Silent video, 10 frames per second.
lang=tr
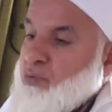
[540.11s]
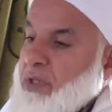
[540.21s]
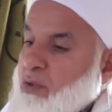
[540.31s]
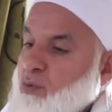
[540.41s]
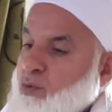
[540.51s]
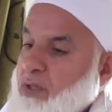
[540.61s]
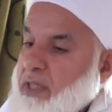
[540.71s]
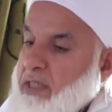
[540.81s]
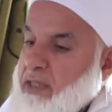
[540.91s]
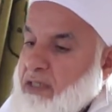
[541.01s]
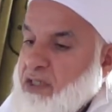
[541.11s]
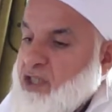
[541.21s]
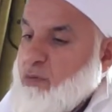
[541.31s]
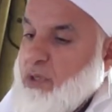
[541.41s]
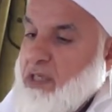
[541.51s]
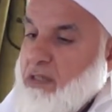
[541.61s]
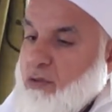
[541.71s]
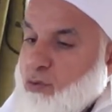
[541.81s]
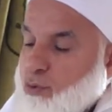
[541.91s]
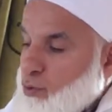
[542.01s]
Ve onlara kibar
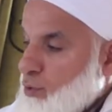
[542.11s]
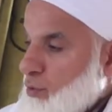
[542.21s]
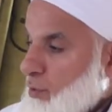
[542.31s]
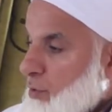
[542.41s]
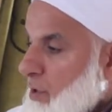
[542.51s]
konuş.